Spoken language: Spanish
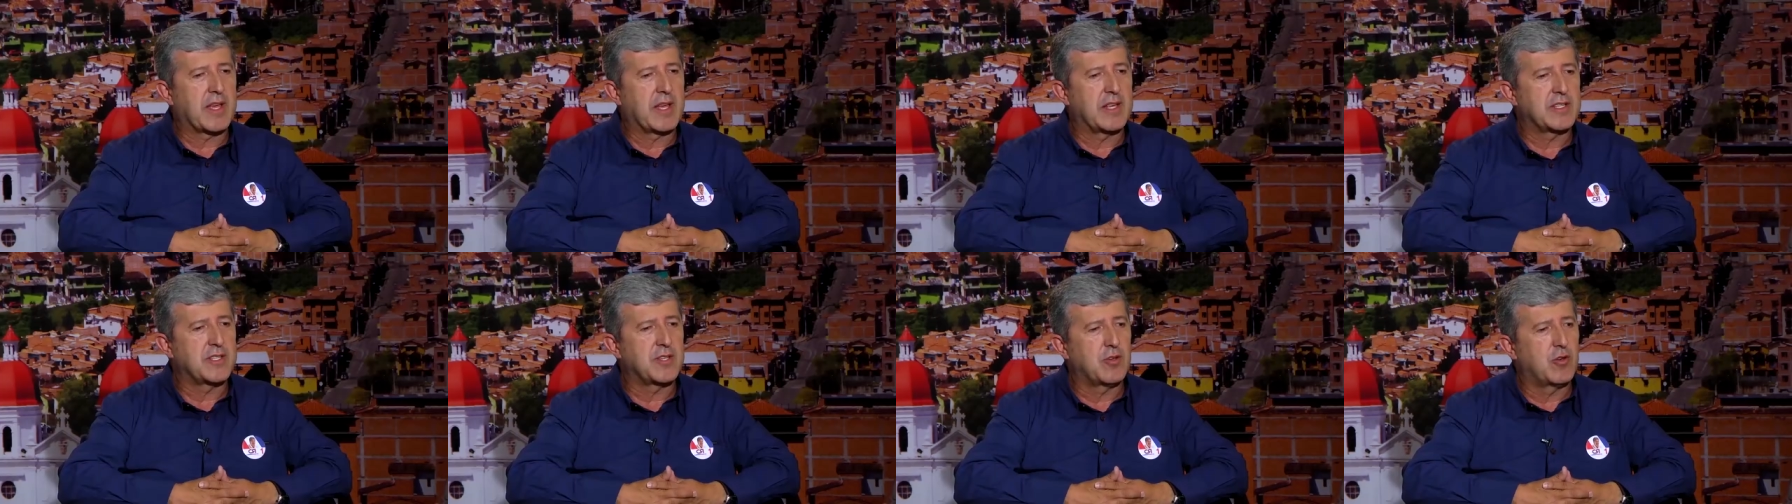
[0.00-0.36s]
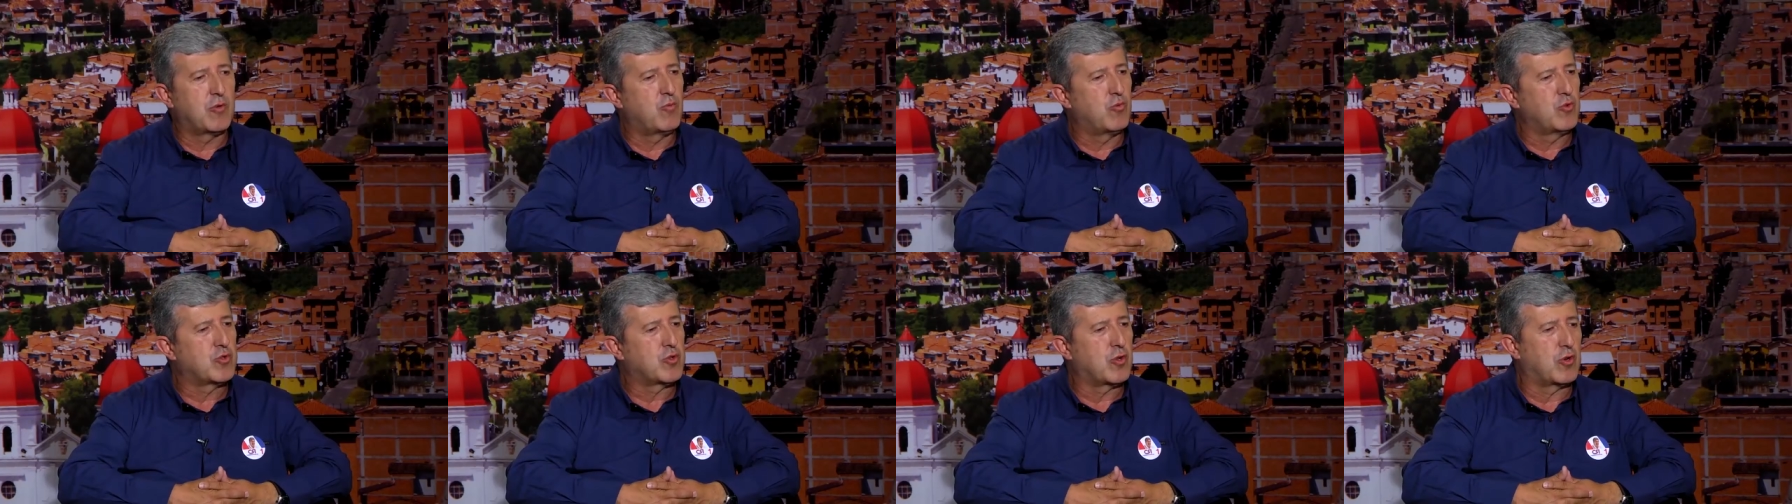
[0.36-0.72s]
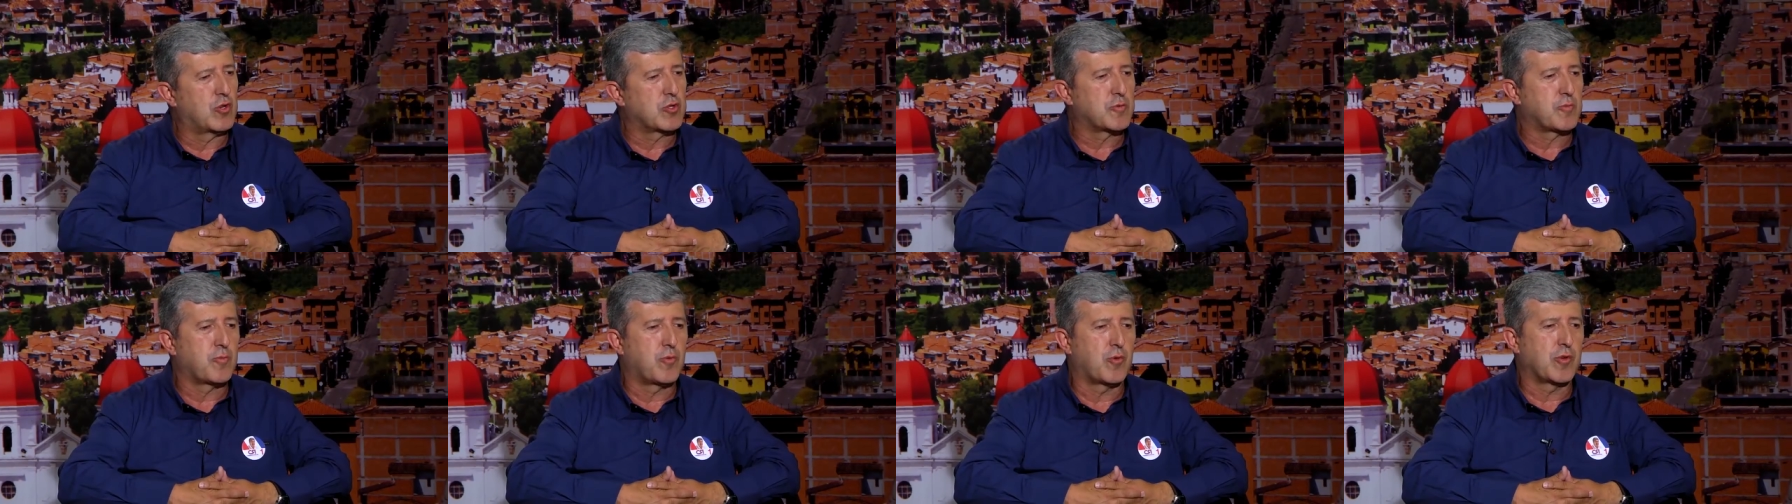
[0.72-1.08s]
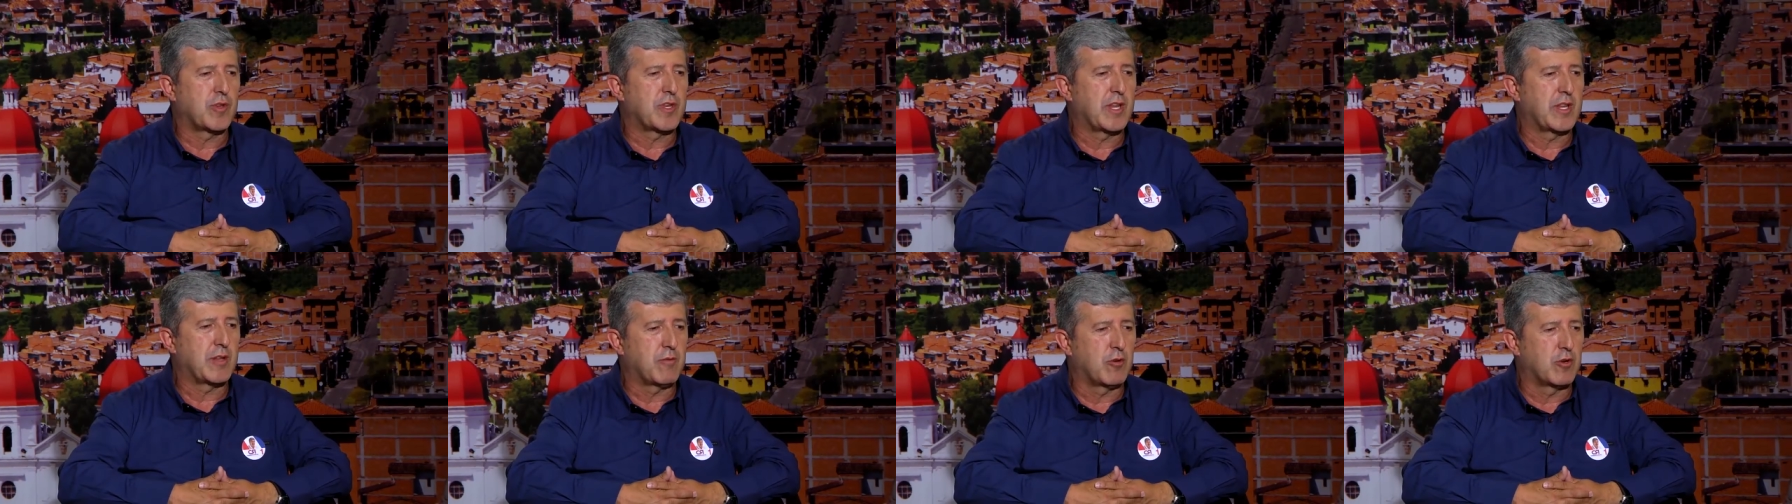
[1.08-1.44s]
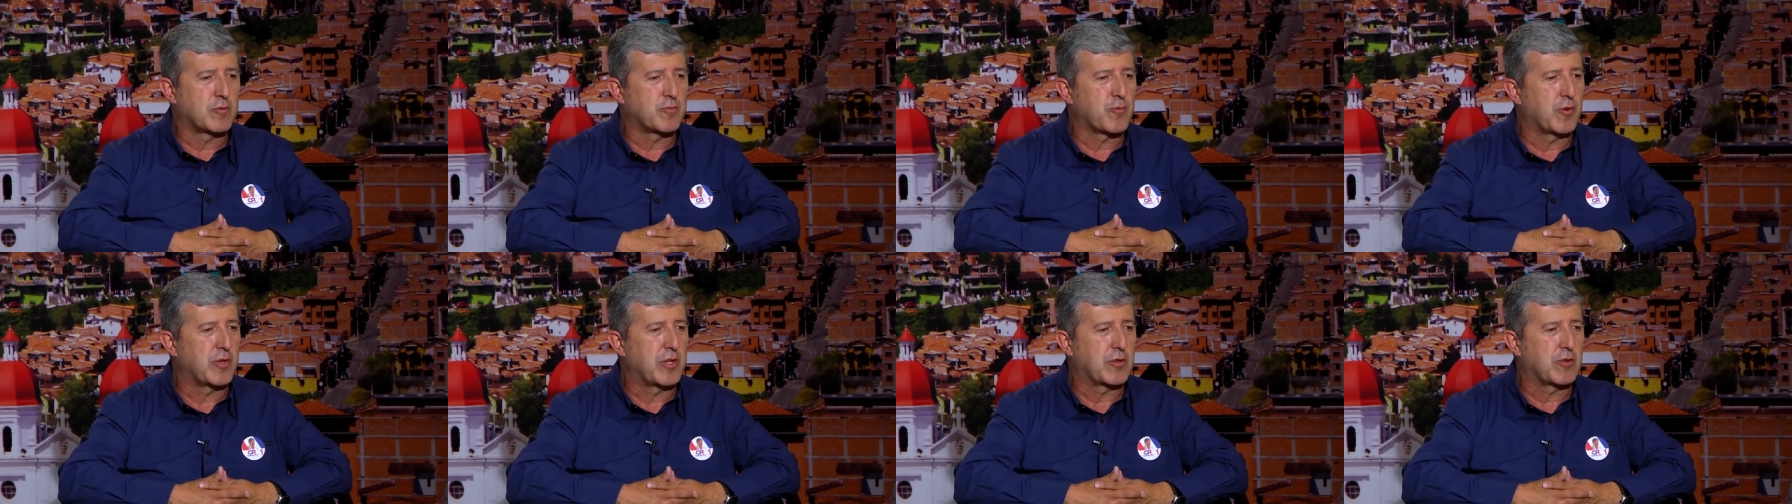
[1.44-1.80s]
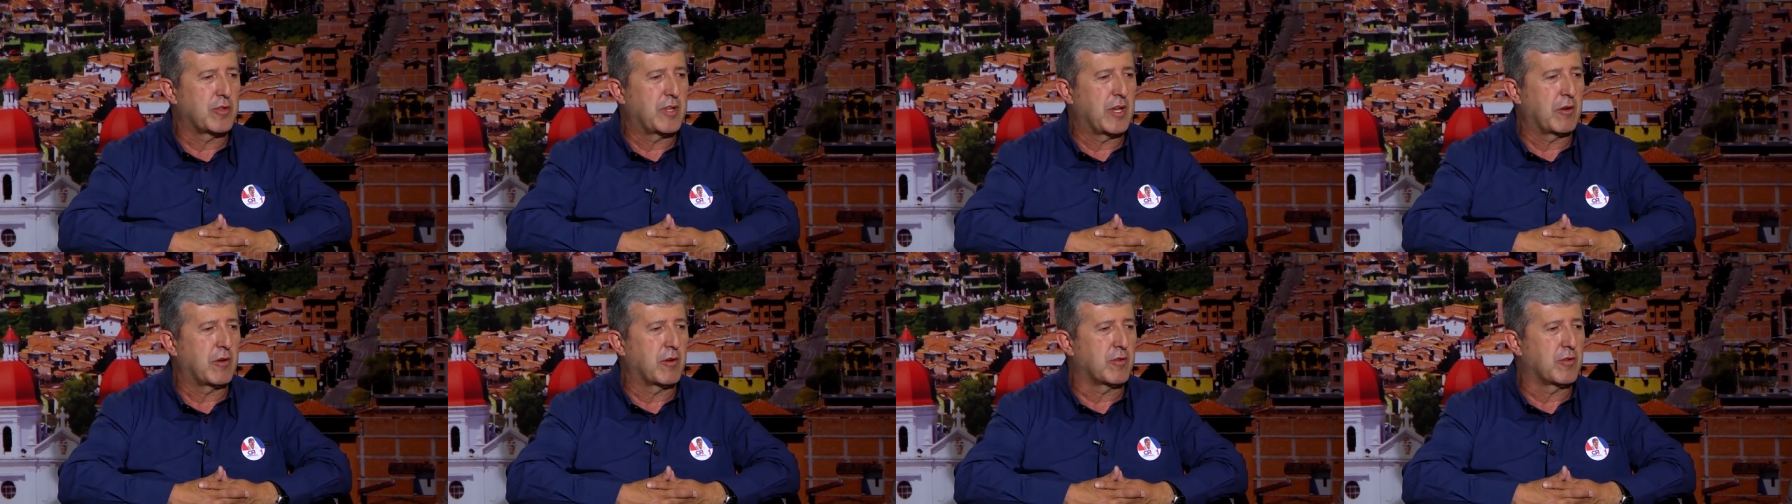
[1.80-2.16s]
que han sido muchos los, proyectos
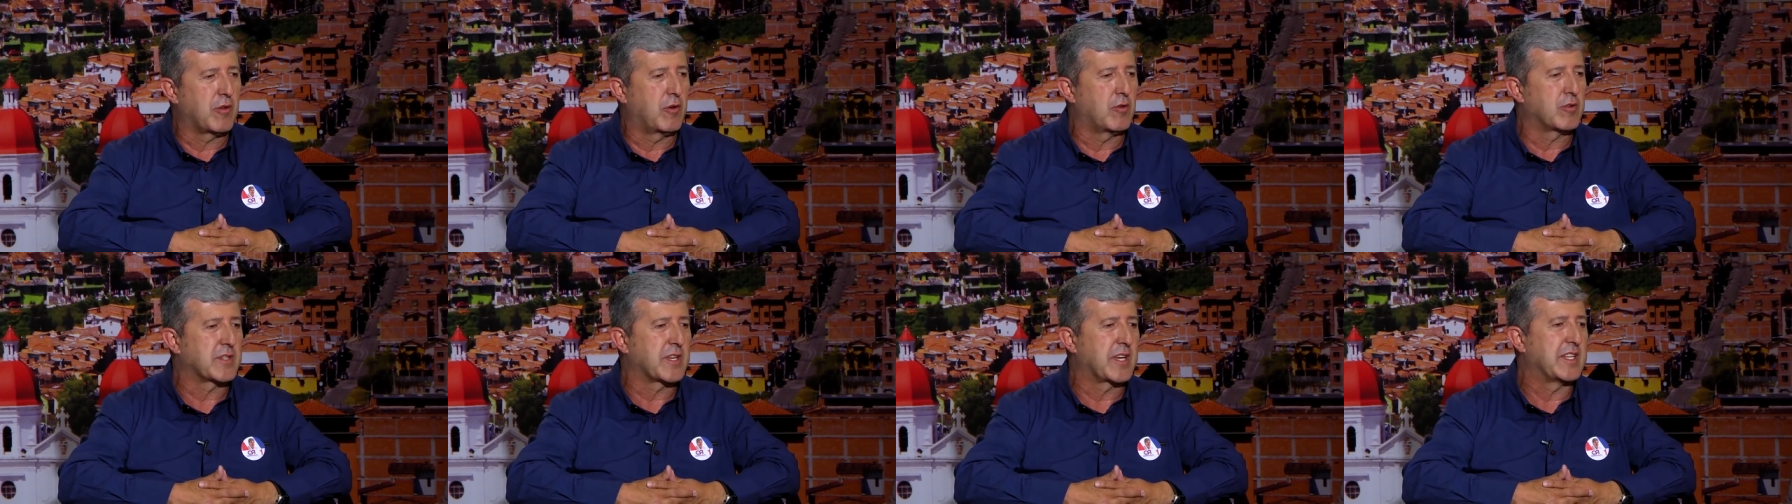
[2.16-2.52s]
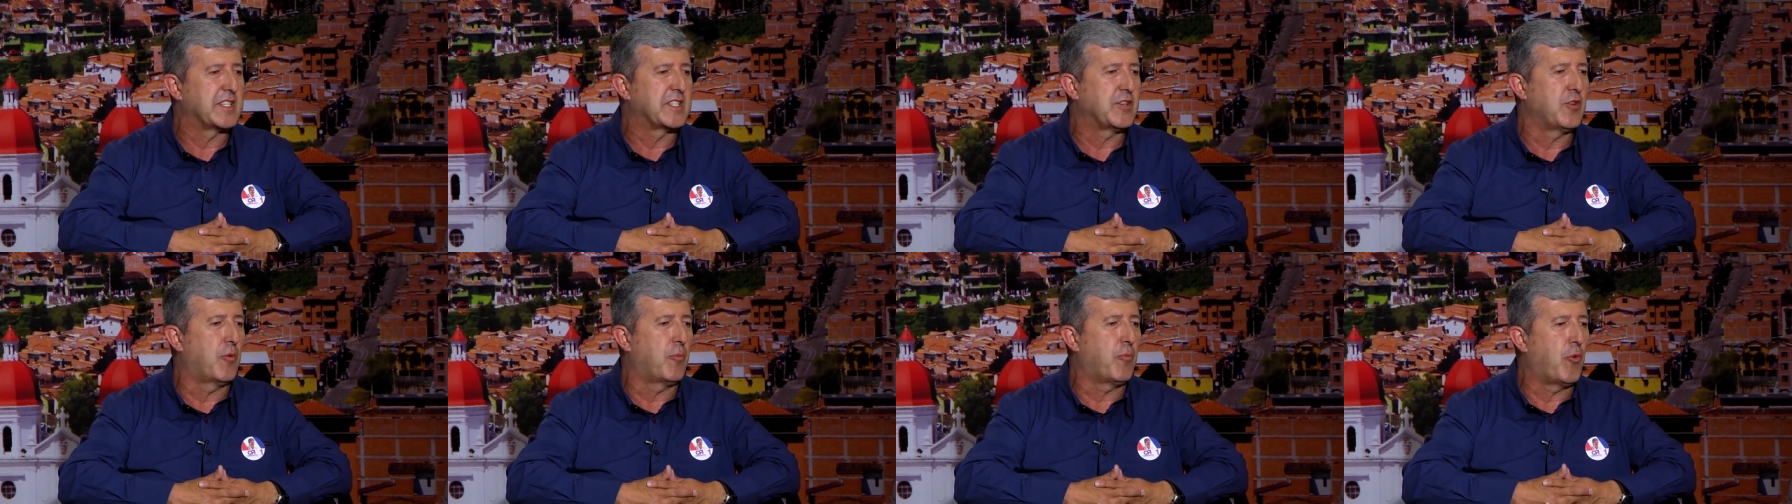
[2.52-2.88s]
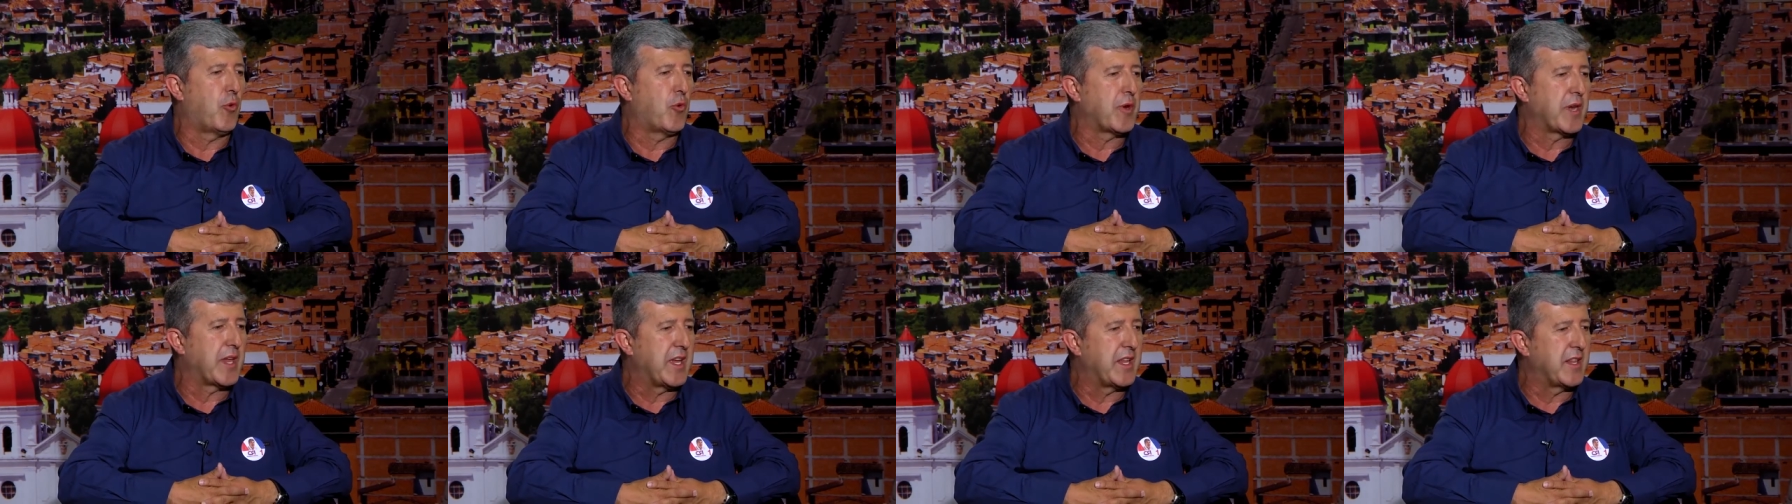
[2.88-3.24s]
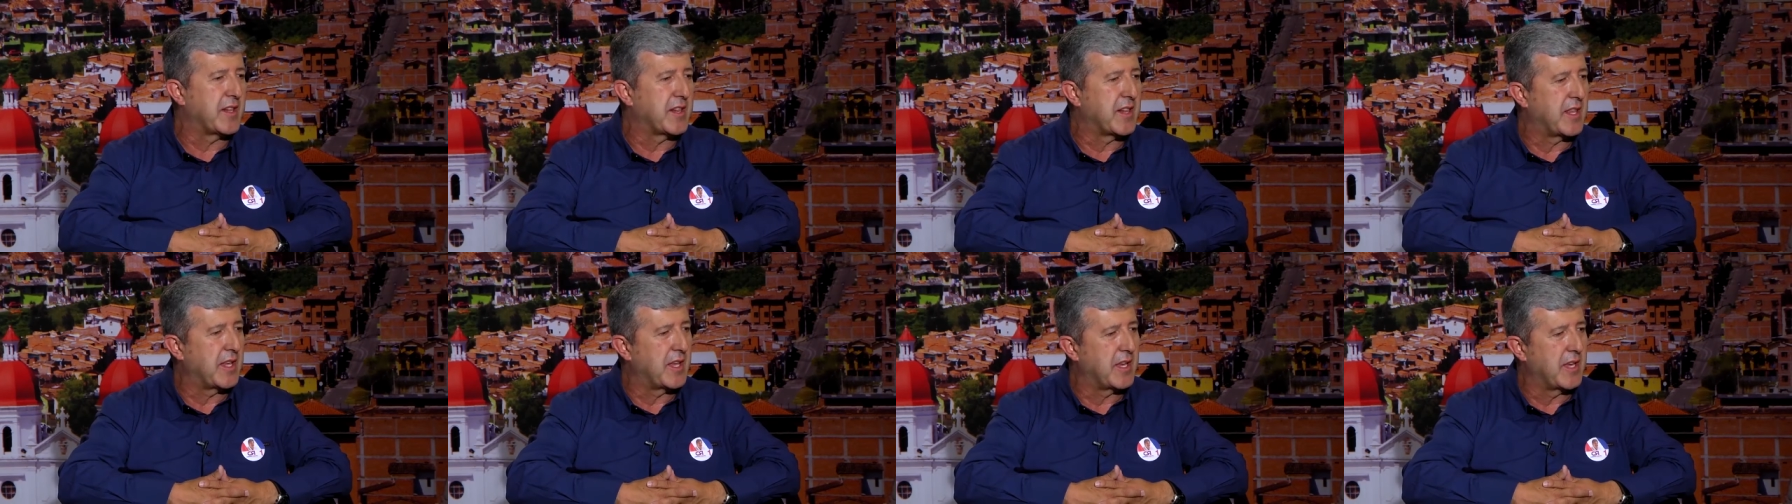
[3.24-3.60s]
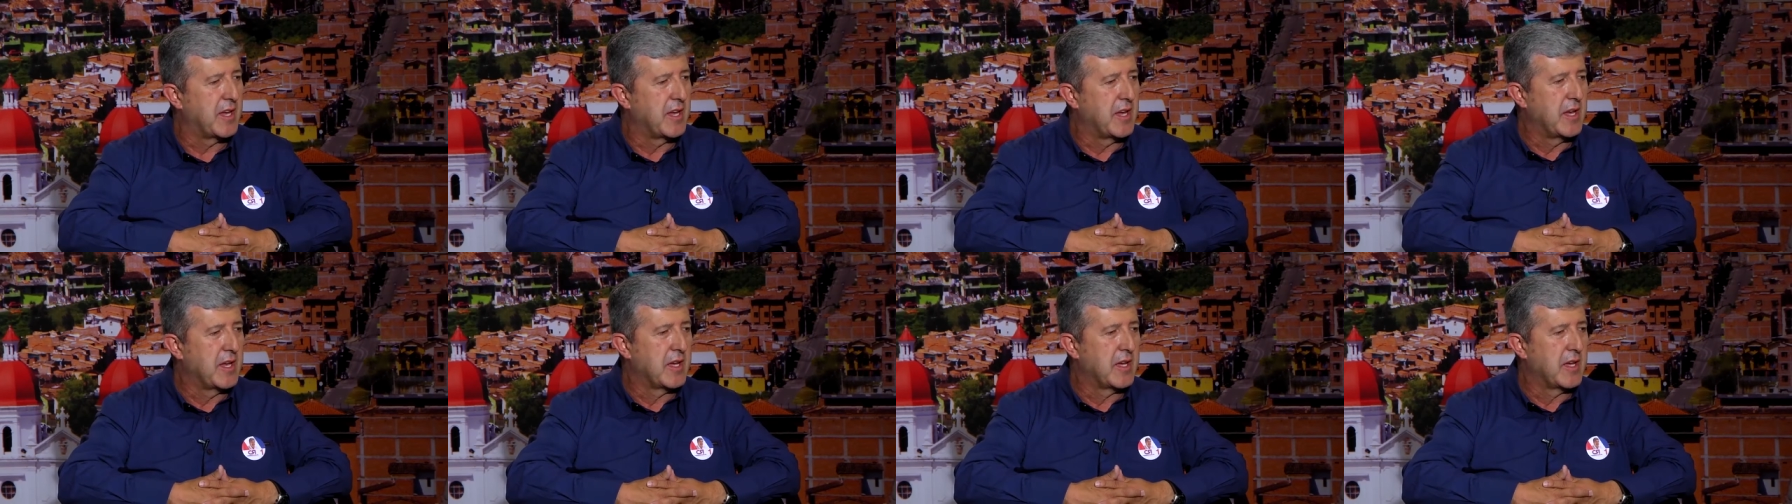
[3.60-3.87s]
de acuerdo los que he sido ponente,